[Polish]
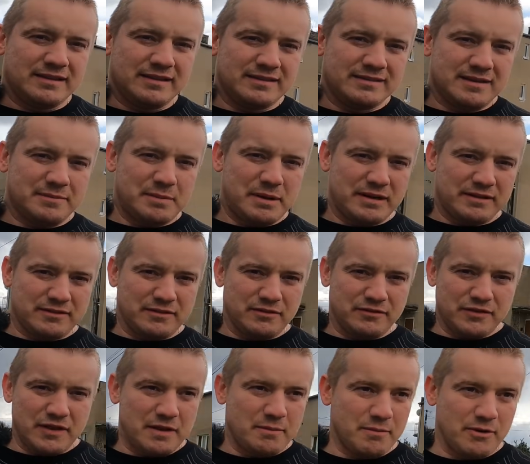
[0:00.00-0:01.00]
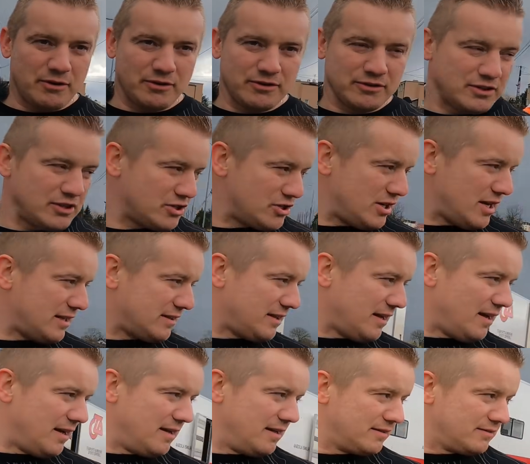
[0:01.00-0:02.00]
nie za bardzo wiem o co też
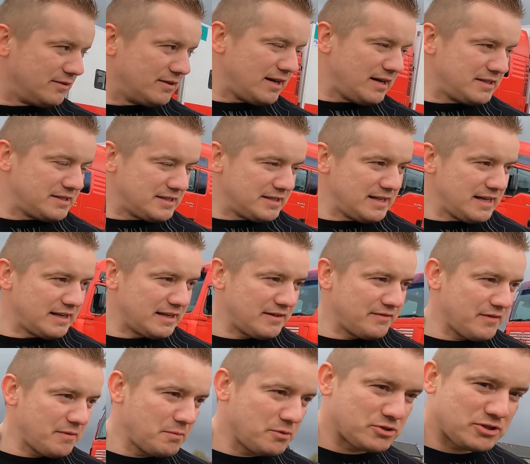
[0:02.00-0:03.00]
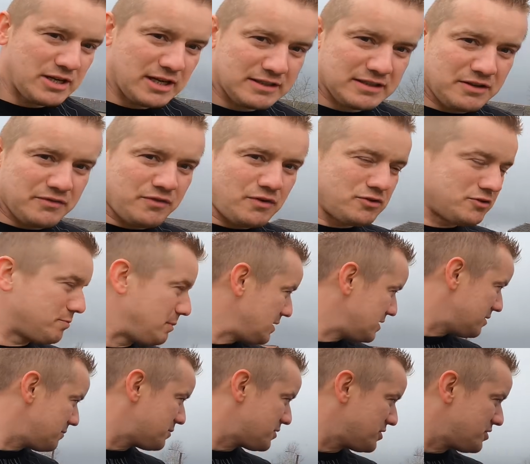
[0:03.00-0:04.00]
lata. Słuchajcie, nagra wam może jak ten wąż
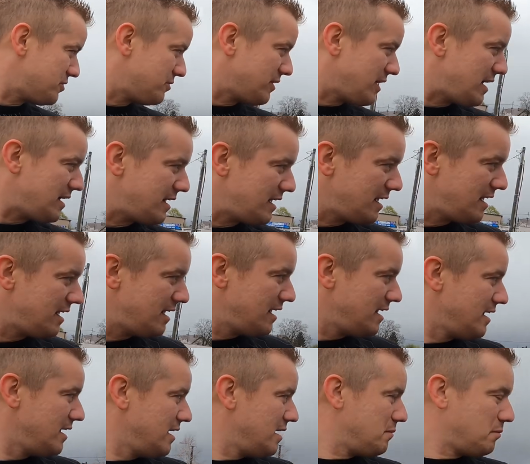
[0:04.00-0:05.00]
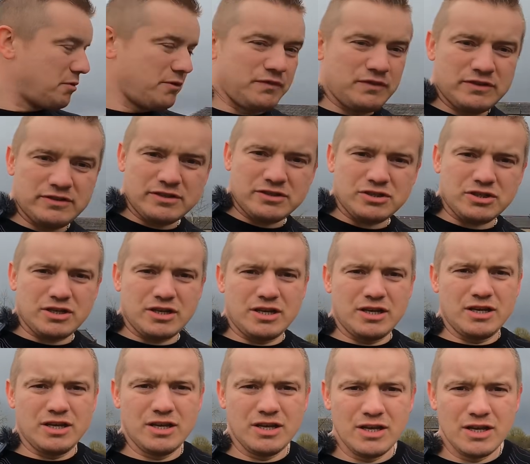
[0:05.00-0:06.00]
będzie przeciągany, bo widzę, że
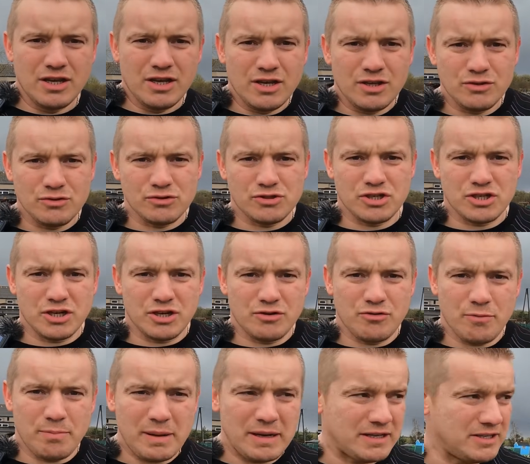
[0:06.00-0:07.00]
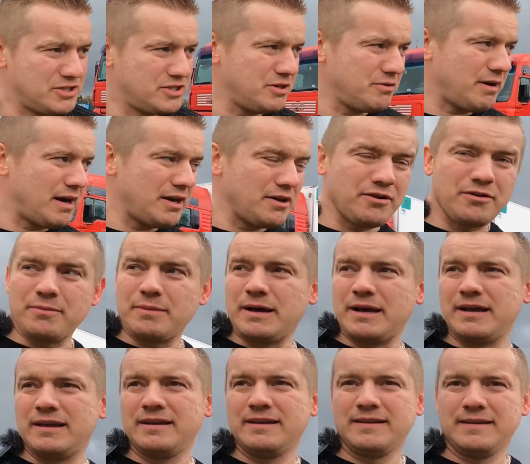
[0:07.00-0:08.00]
już chłopaki działają.
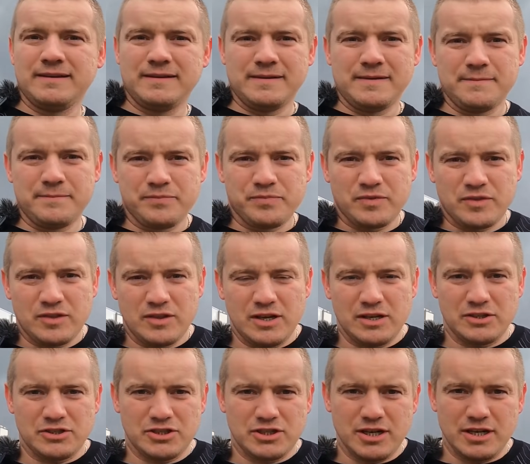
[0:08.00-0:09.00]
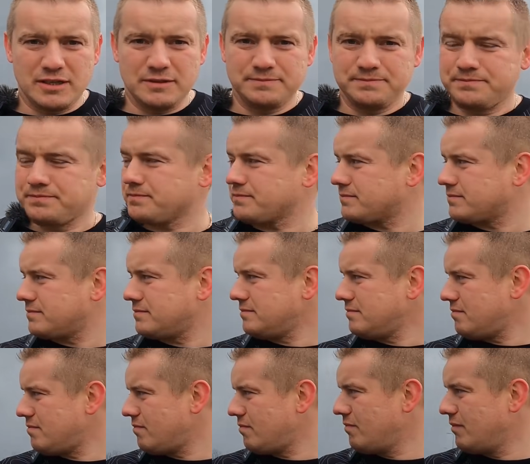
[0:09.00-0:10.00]
Także,
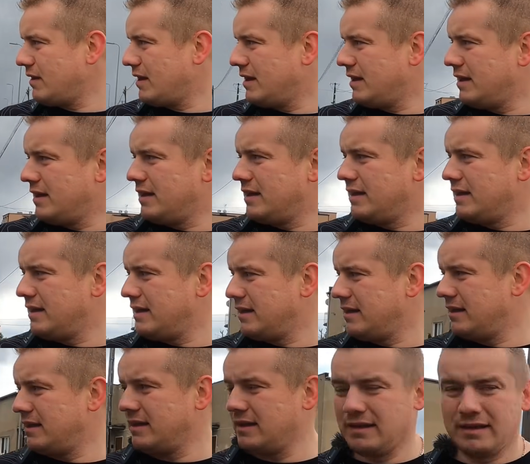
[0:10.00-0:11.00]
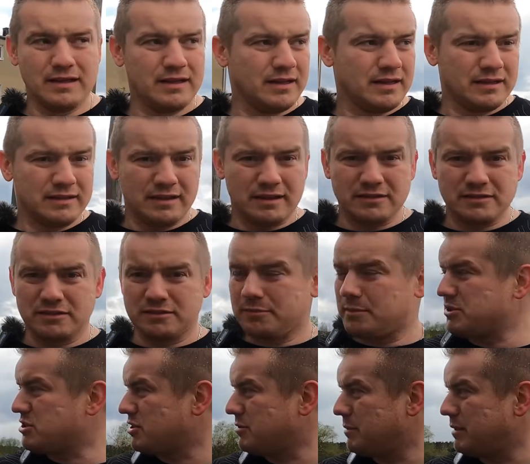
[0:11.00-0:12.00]
yy, także
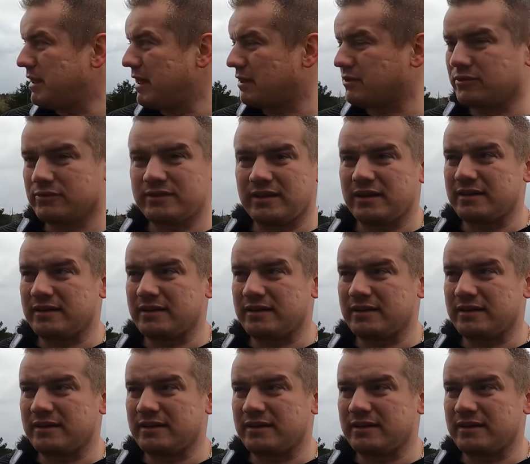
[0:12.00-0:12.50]
zobaczymy jak to